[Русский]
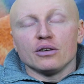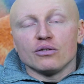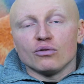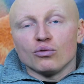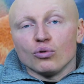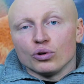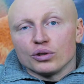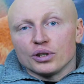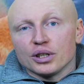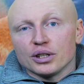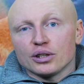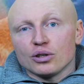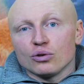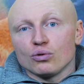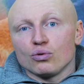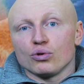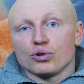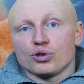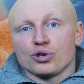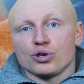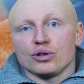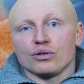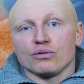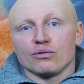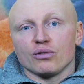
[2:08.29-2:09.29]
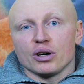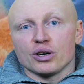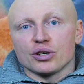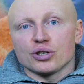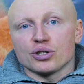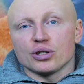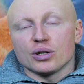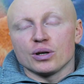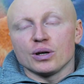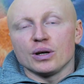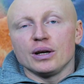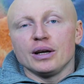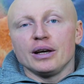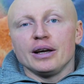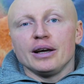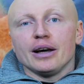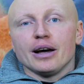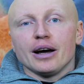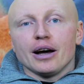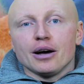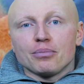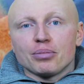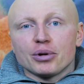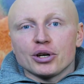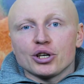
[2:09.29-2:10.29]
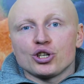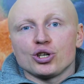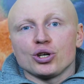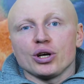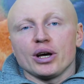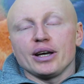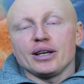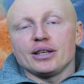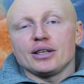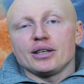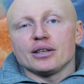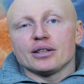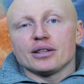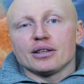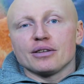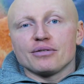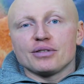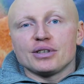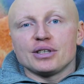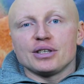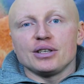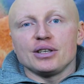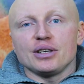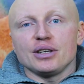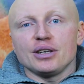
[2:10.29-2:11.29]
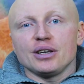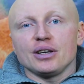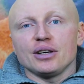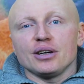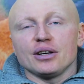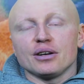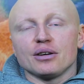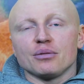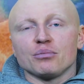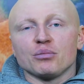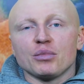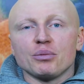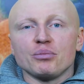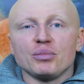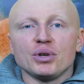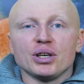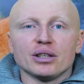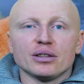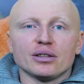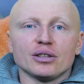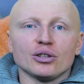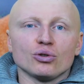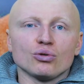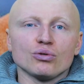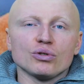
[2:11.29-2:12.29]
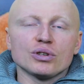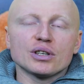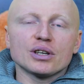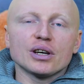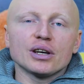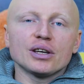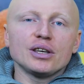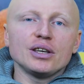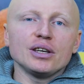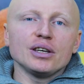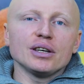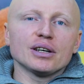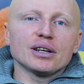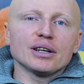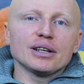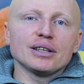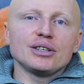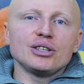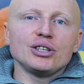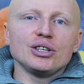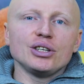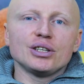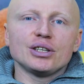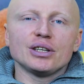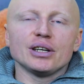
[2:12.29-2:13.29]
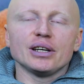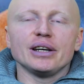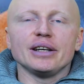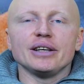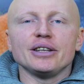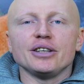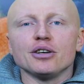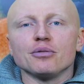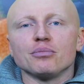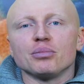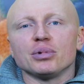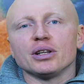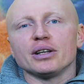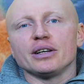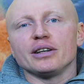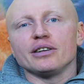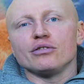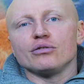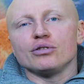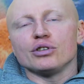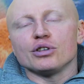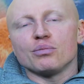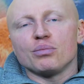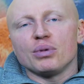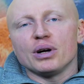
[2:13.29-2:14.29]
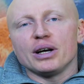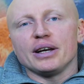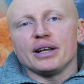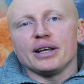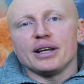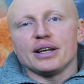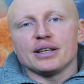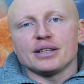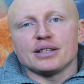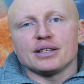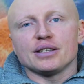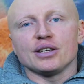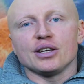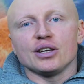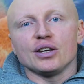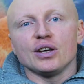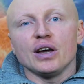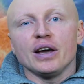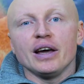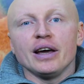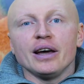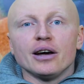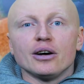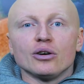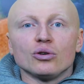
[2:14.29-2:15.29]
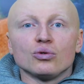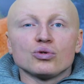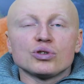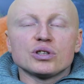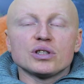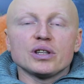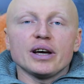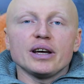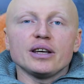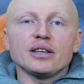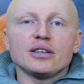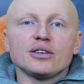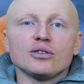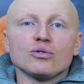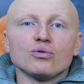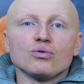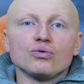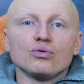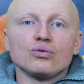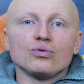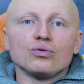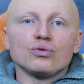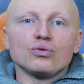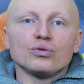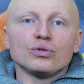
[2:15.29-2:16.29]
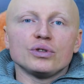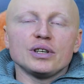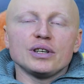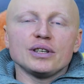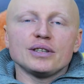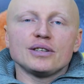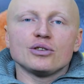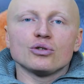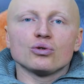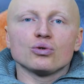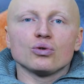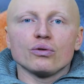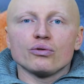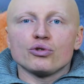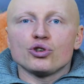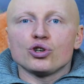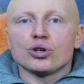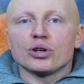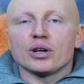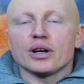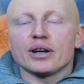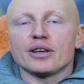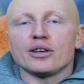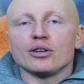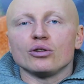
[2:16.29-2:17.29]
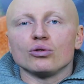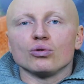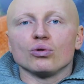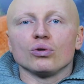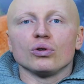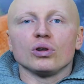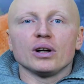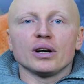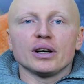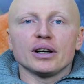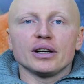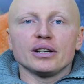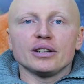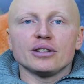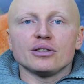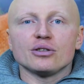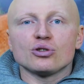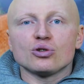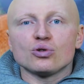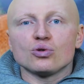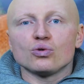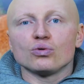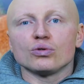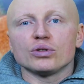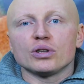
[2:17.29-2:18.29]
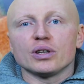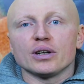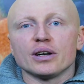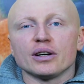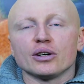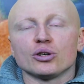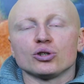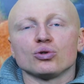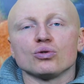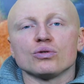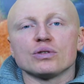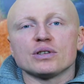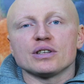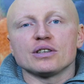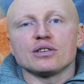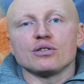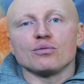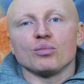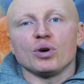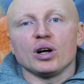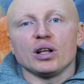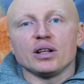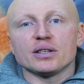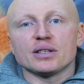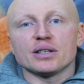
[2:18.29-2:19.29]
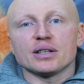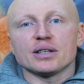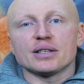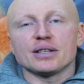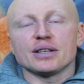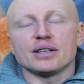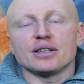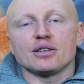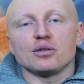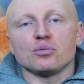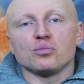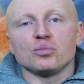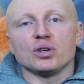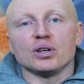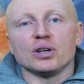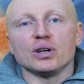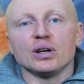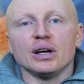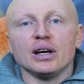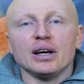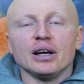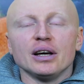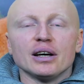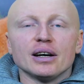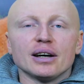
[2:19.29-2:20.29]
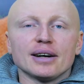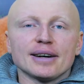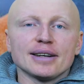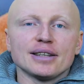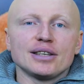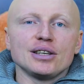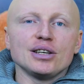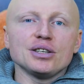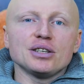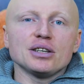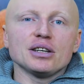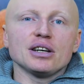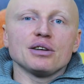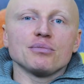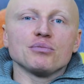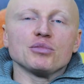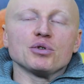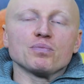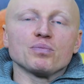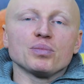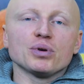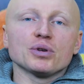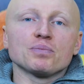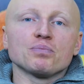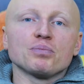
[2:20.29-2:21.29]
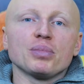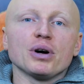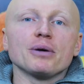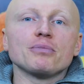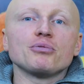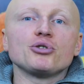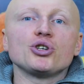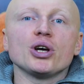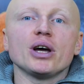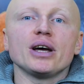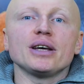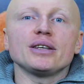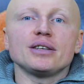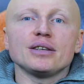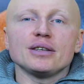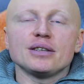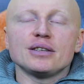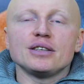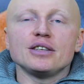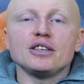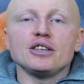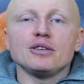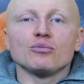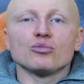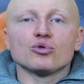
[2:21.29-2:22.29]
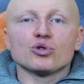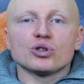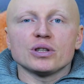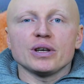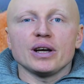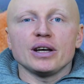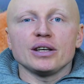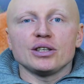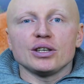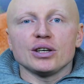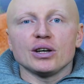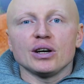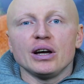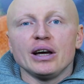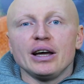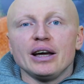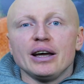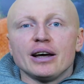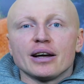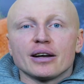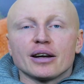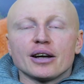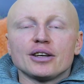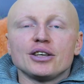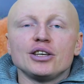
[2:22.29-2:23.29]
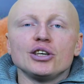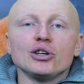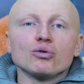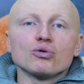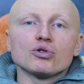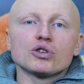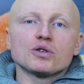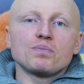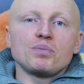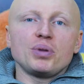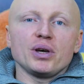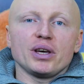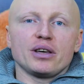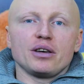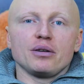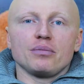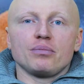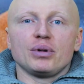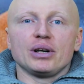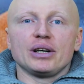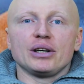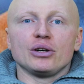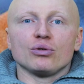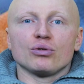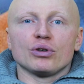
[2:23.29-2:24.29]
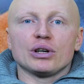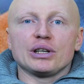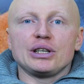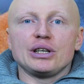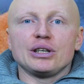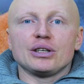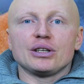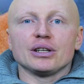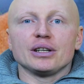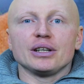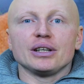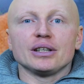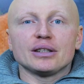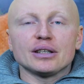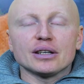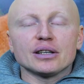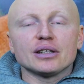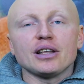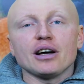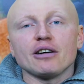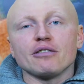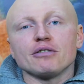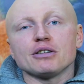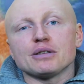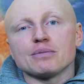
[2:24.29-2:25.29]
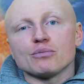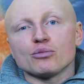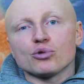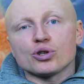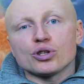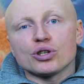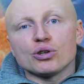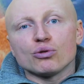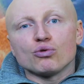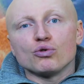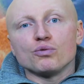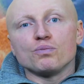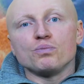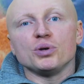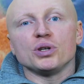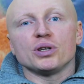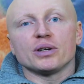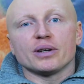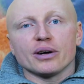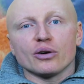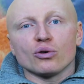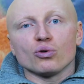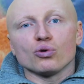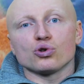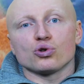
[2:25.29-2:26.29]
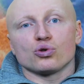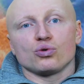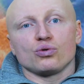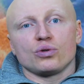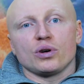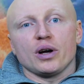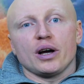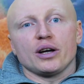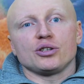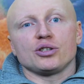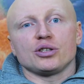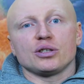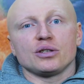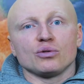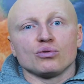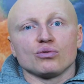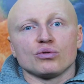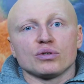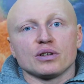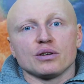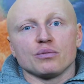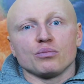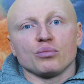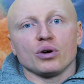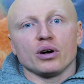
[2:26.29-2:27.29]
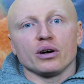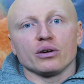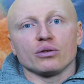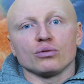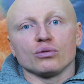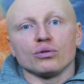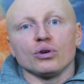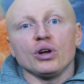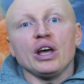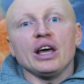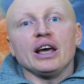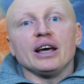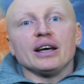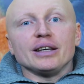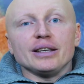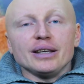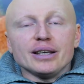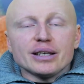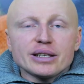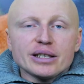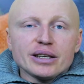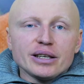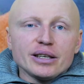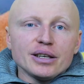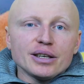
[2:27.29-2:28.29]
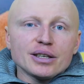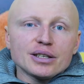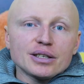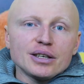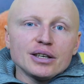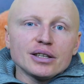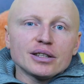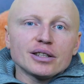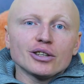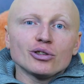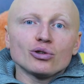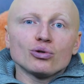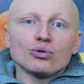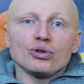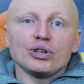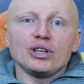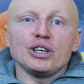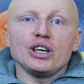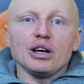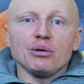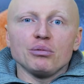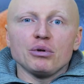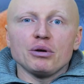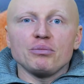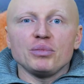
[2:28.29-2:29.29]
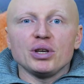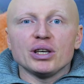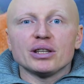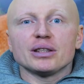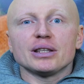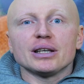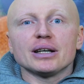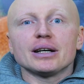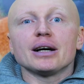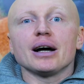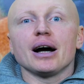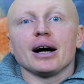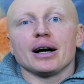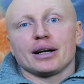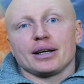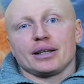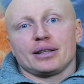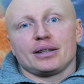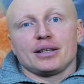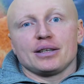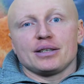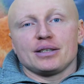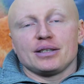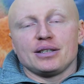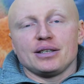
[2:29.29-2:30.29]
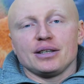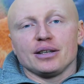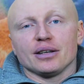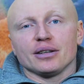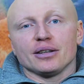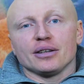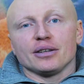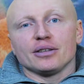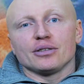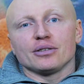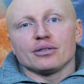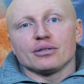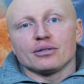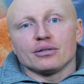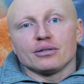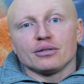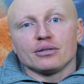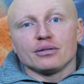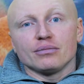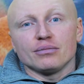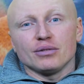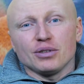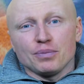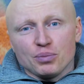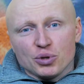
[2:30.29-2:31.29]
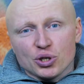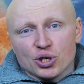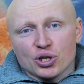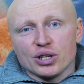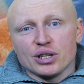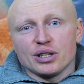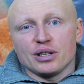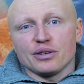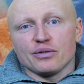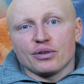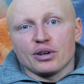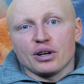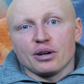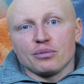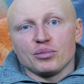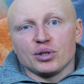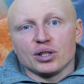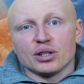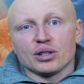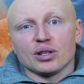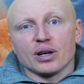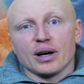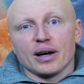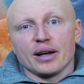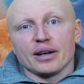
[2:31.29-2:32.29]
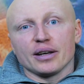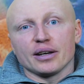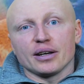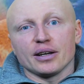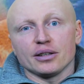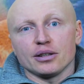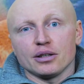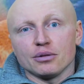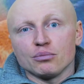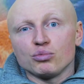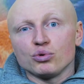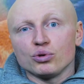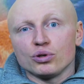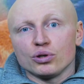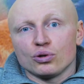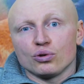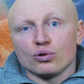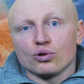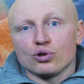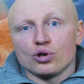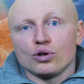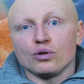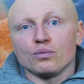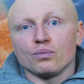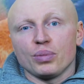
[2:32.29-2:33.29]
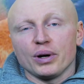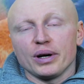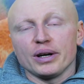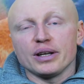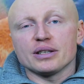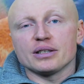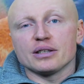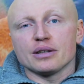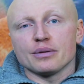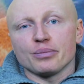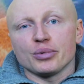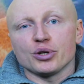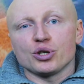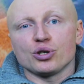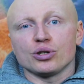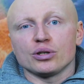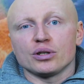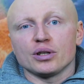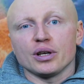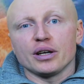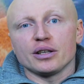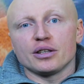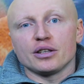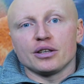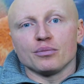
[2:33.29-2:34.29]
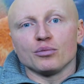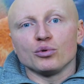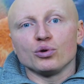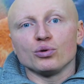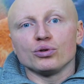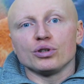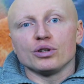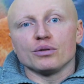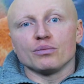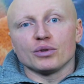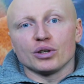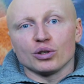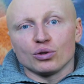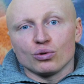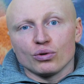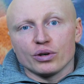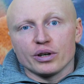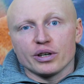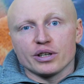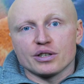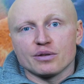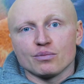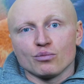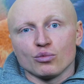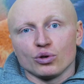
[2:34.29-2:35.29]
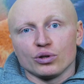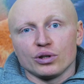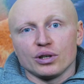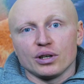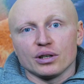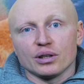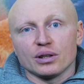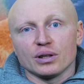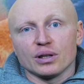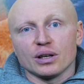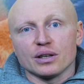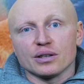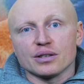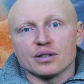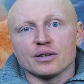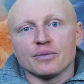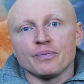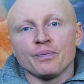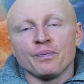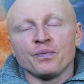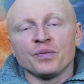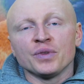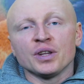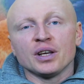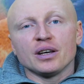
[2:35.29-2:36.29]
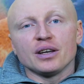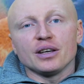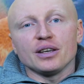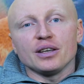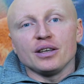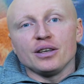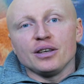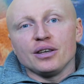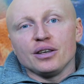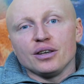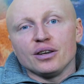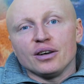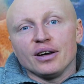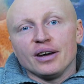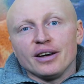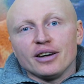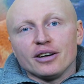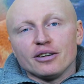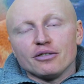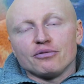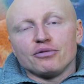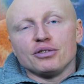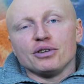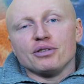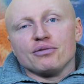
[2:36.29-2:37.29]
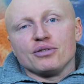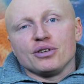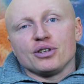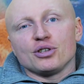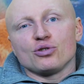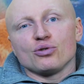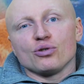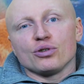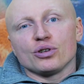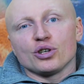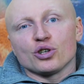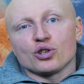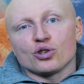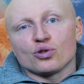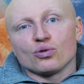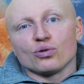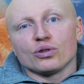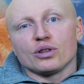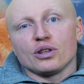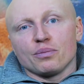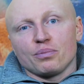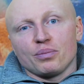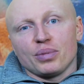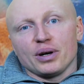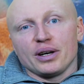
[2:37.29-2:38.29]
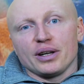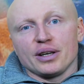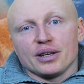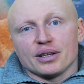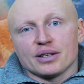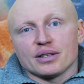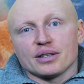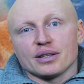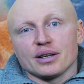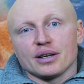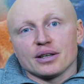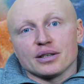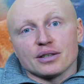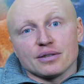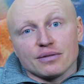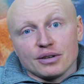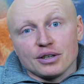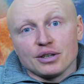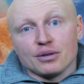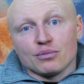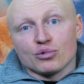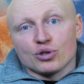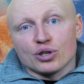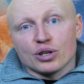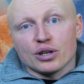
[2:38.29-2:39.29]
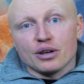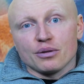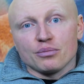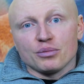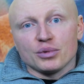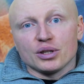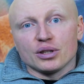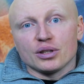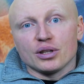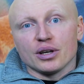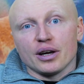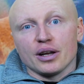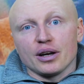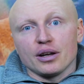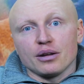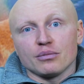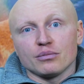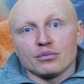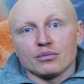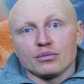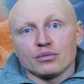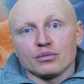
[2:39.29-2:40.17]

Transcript: Вот, это очень важно. Обращайте на все моменты, то есть какие родители, не было ли у них болезней. Узнайте у дрессировщика, кинолога или инструктора, кто занимался с этими родителями, пообщайтесь с ним, узнайте, какие успехи были у родителей. И тогда вы сможете купить хорошую, качественную собаку. Если есть какие-то другие моменты, как это сделать, напишите в комментариях. Это будет очень полезно почитать тем людям, которые смотрят нас и вы внесете что-то полезное своим же комментарием.